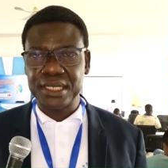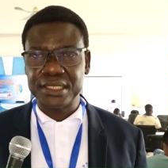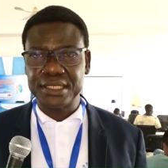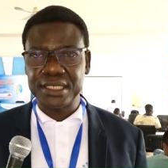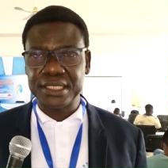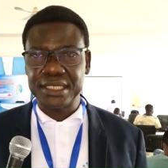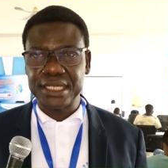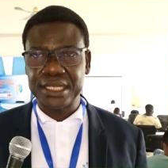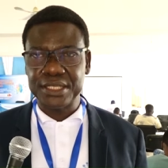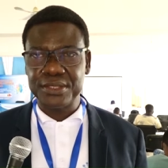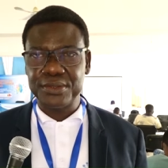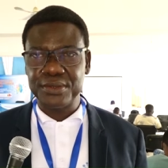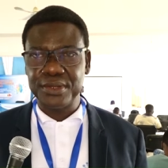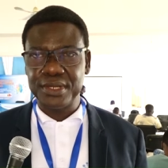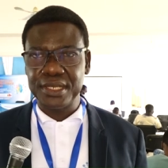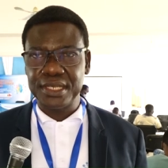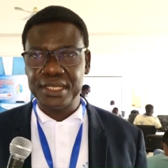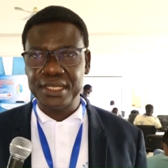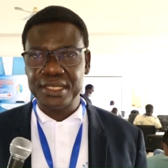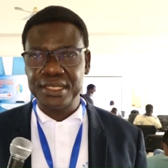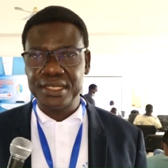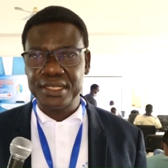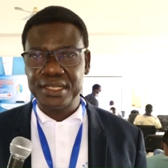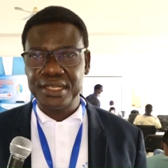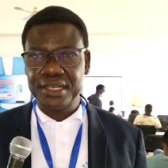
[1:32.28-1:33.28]
à cet
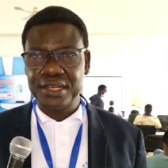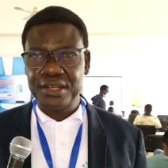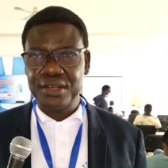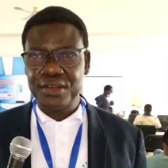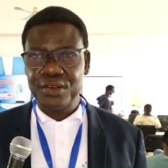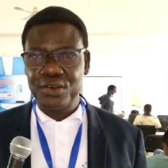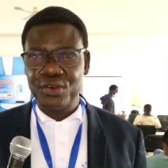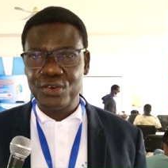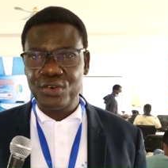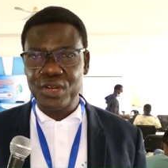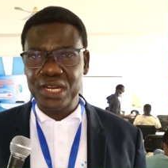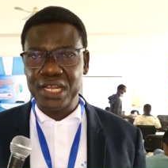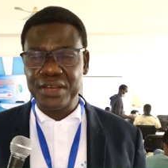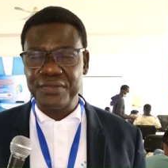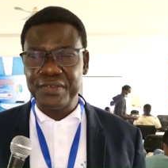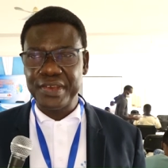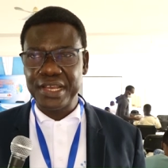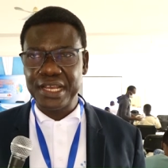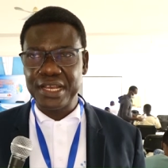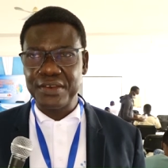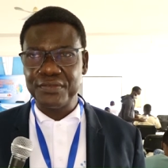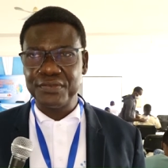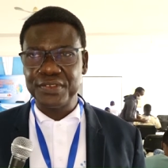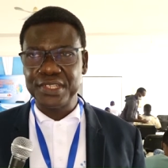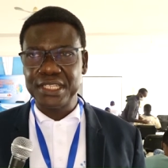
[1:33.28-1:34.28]
atelier. On avait
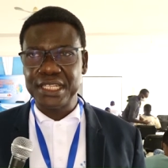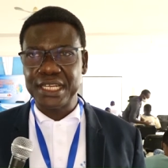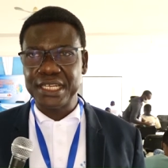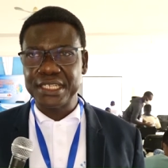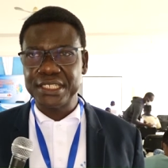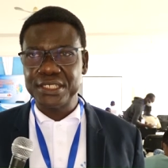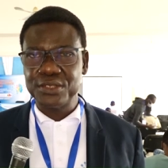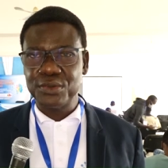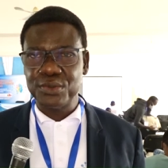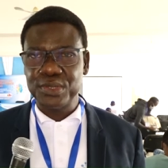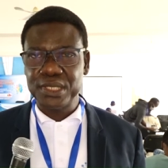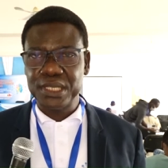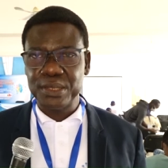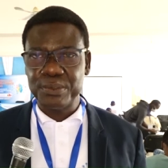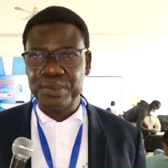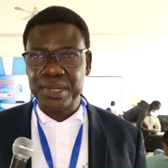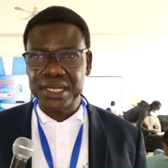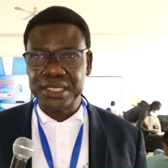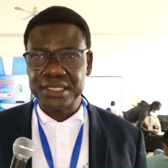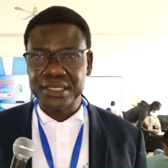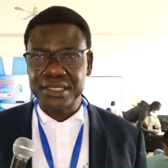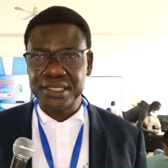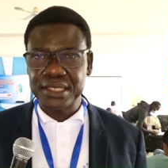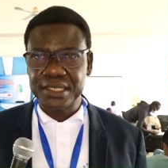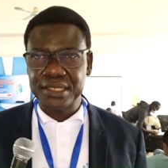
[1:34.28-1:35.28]
envisagé au
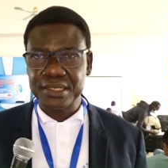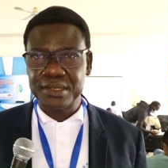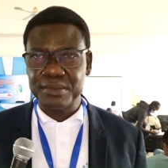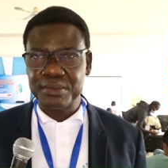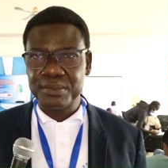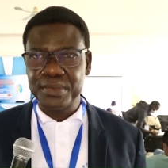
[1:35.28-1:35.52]
départ 100,